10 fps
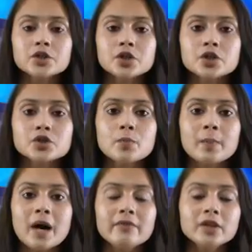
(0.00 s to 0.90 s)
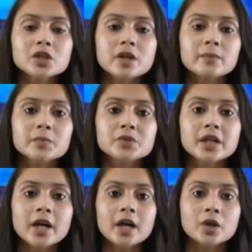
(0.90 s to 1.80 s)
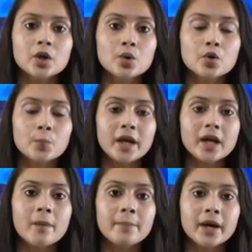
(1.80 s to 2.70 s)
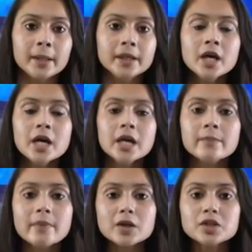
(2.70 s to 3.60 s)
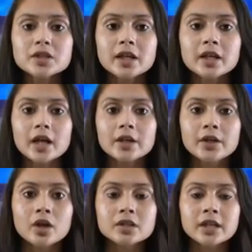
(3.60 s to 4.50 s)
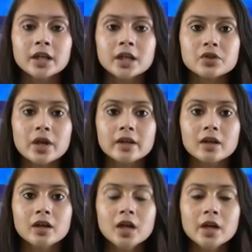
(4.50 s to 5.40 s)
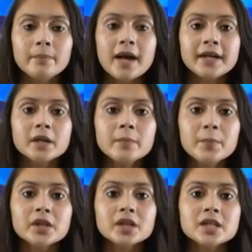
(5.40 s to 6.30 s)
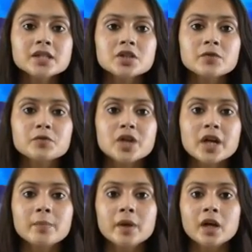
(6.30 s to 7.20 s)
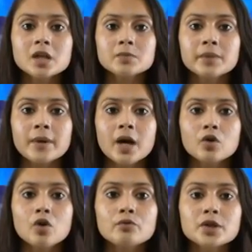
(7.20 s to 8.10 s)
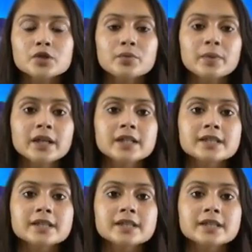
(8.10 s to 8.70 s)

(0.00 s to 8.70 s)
कि छह करोड़ रुपए का बहन हिमाचल सरकार की ओर से किया जाएगा बैठक में प्रधान सचिव शहरी विकास विभाग को विश्व बैंक के